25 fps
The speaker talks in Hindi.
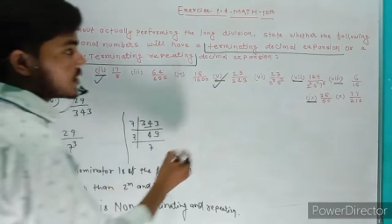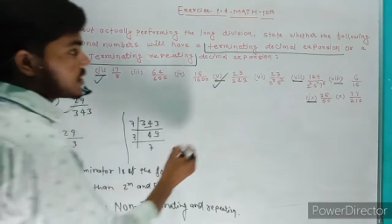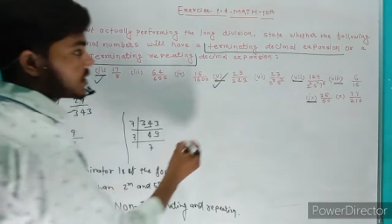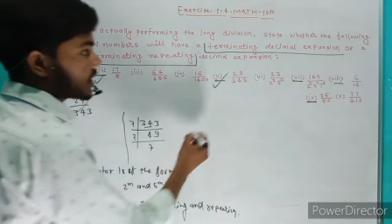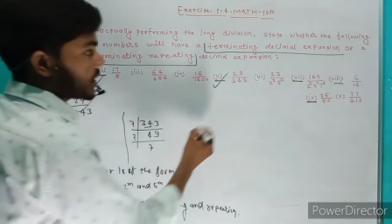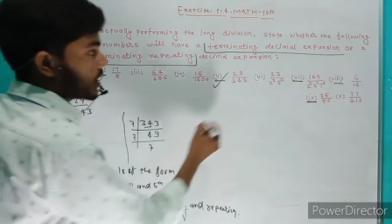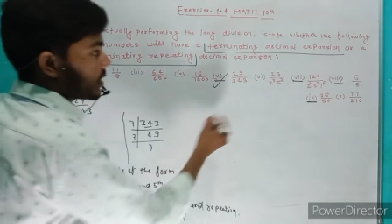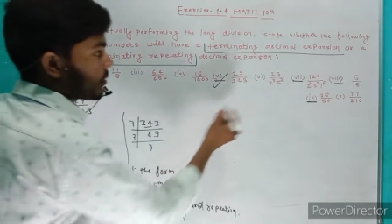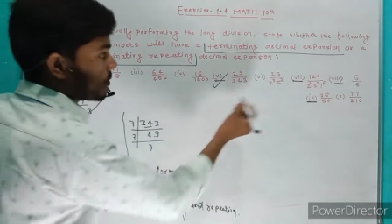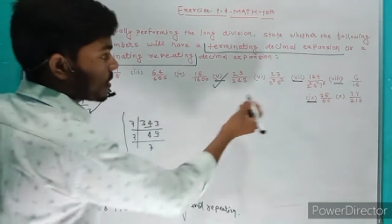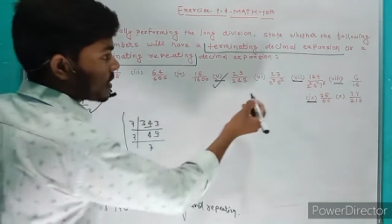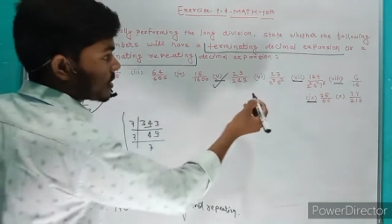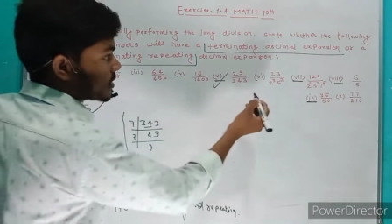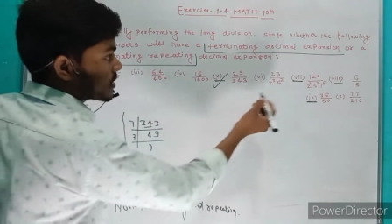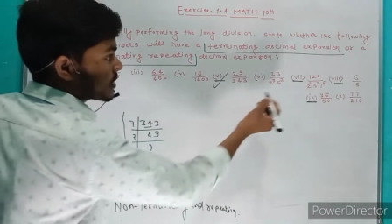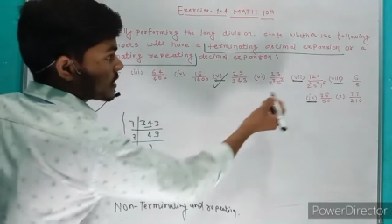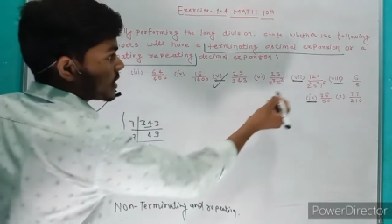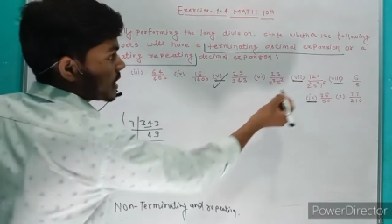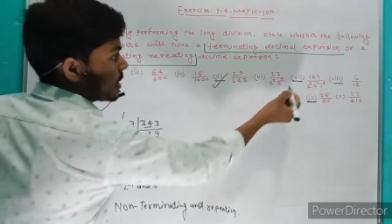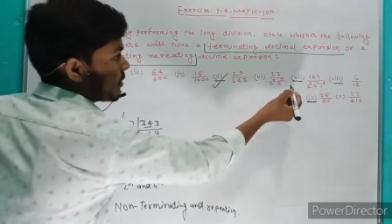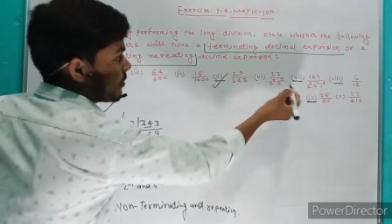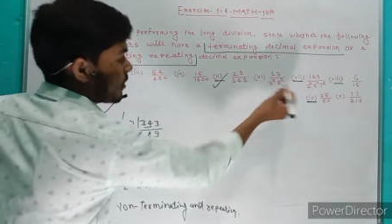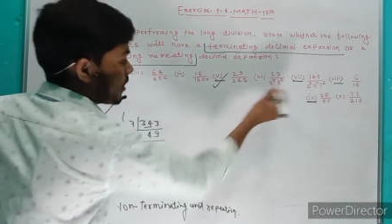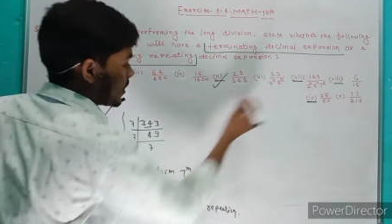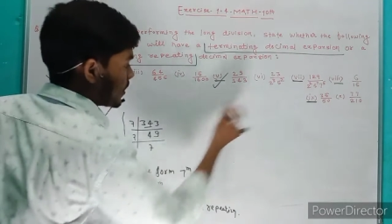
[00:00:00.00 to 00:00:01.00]
क्वेश्चन नंबर
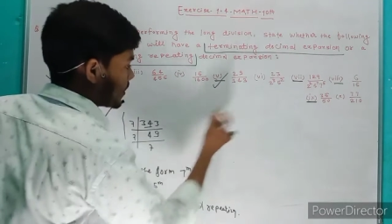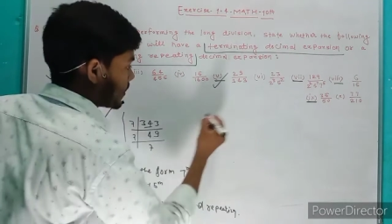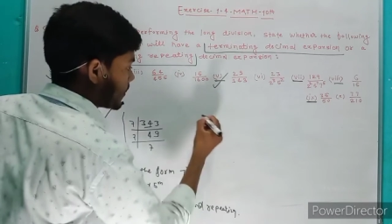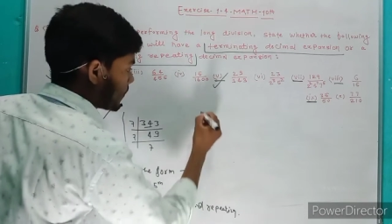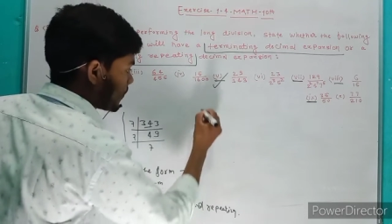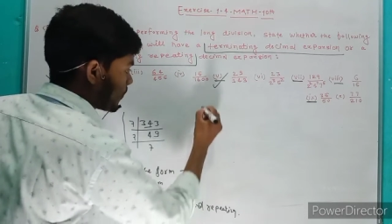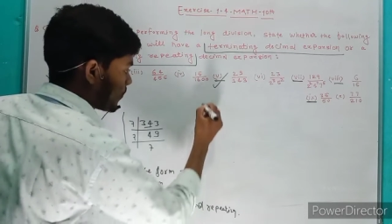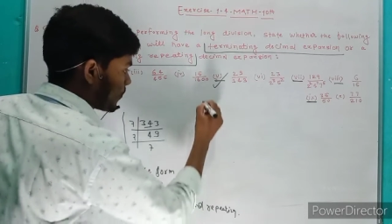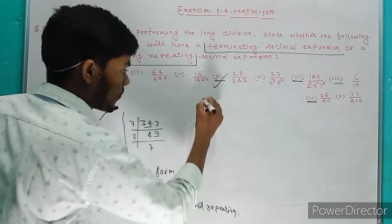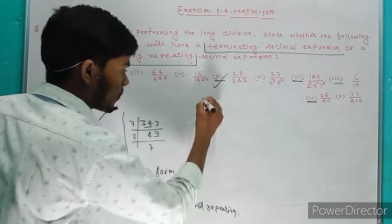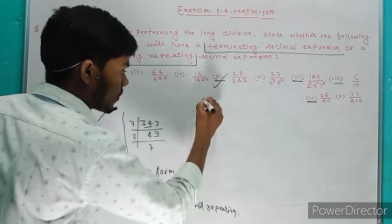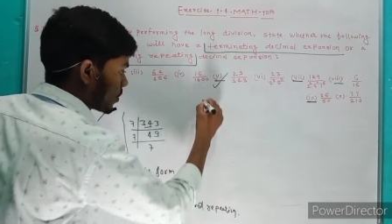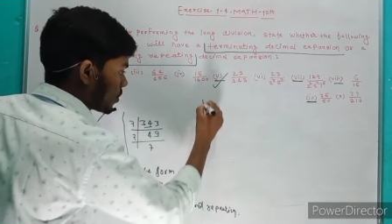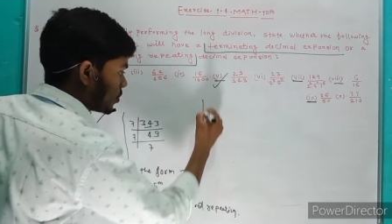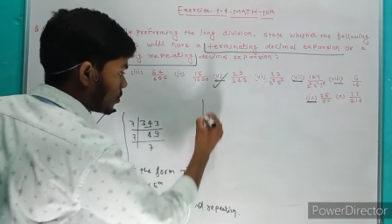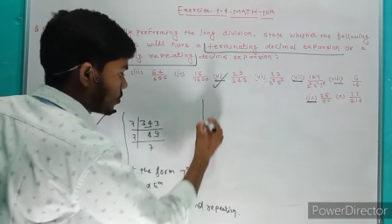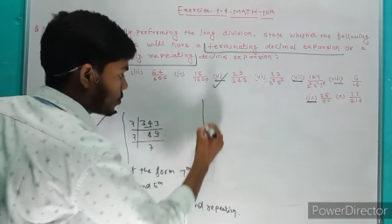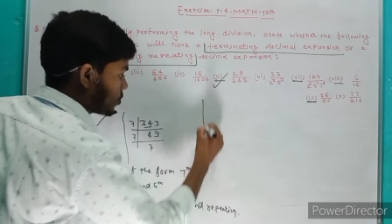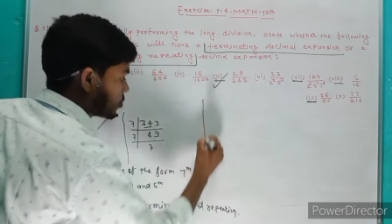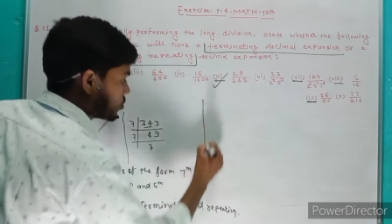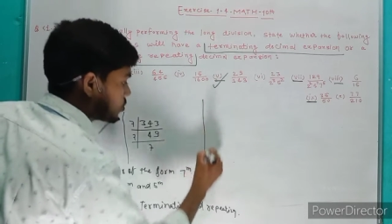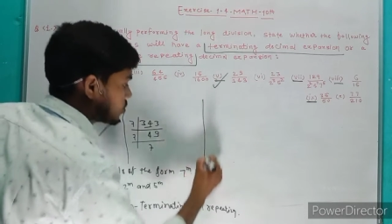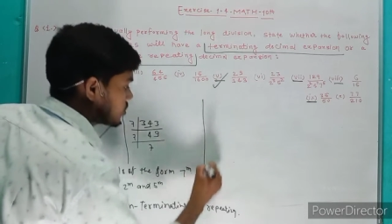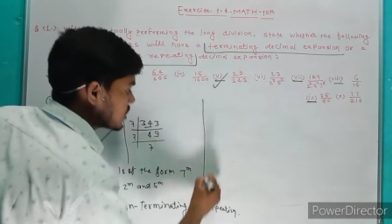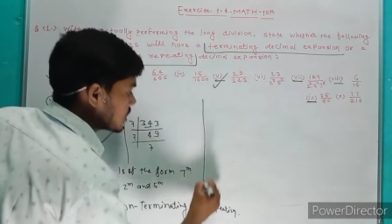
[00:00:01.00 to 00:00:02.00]
सेवन
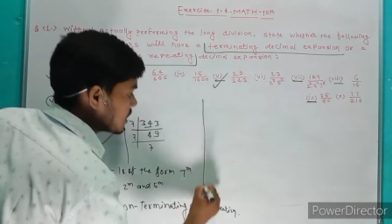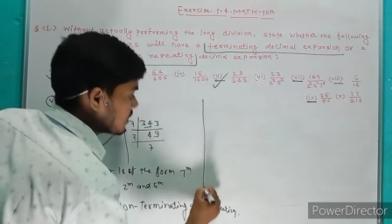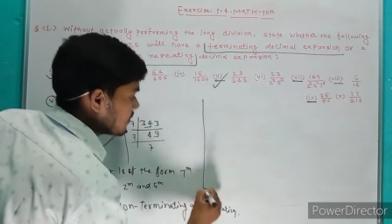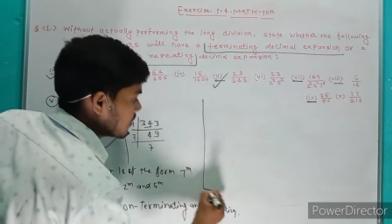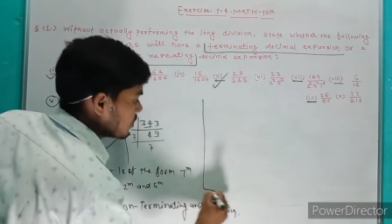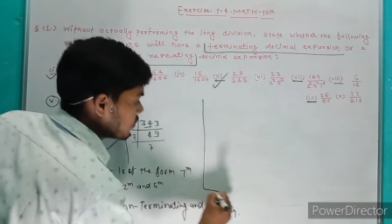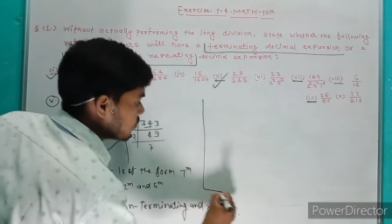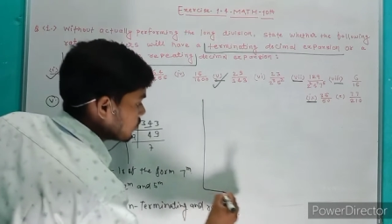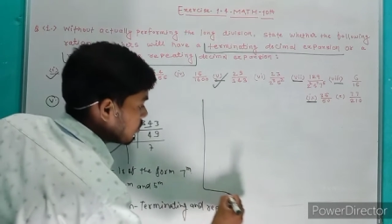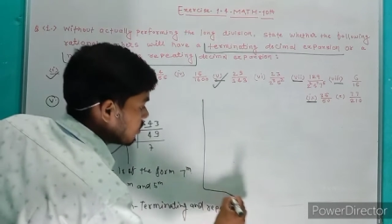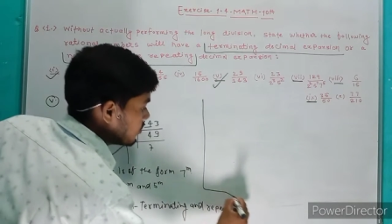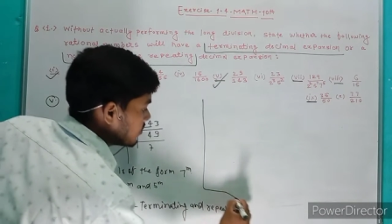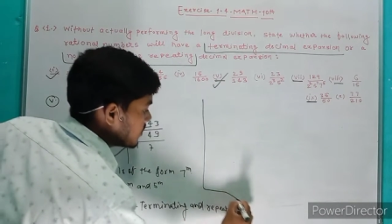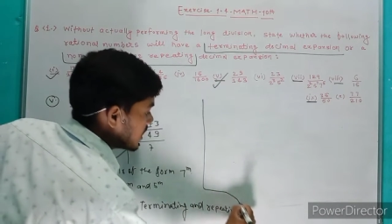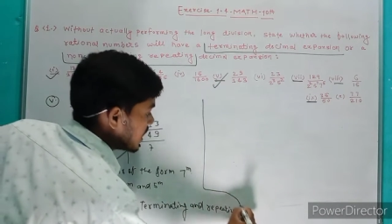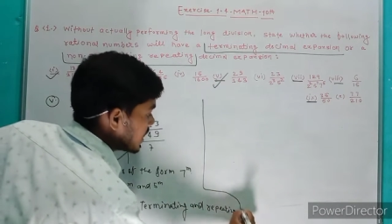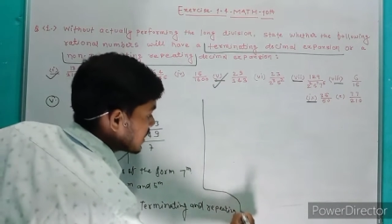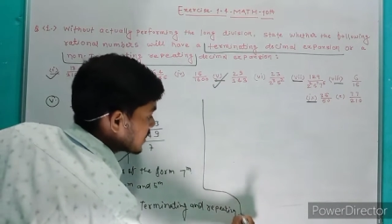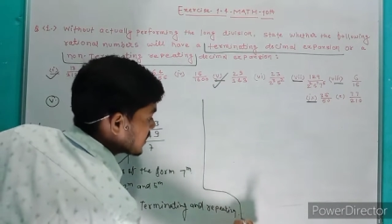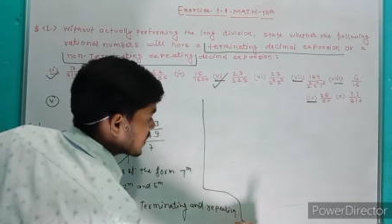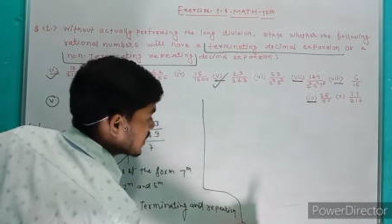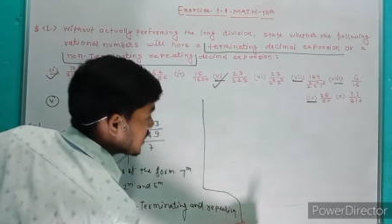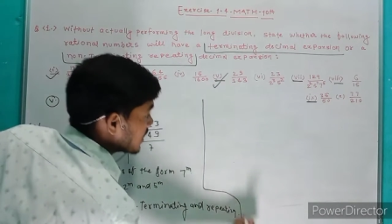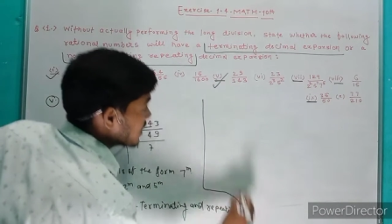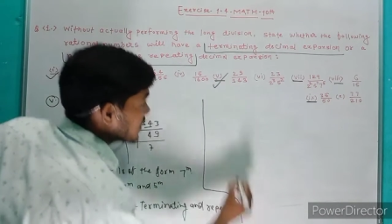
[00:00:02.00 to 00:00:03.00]
तो सेवन को हम
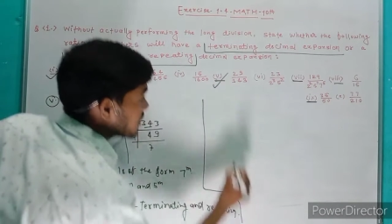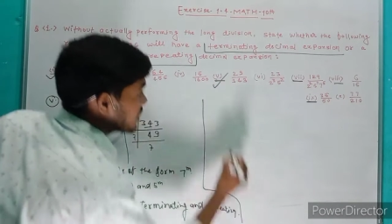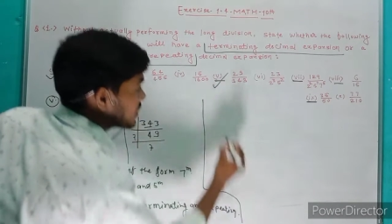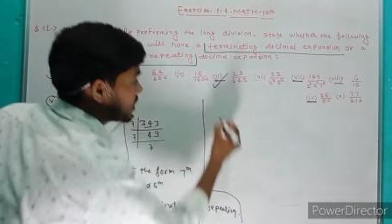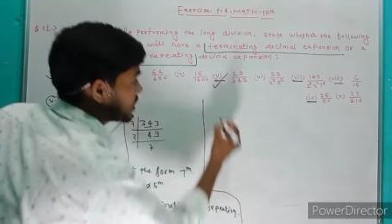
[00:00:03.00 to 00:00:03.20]
यहाँ से ले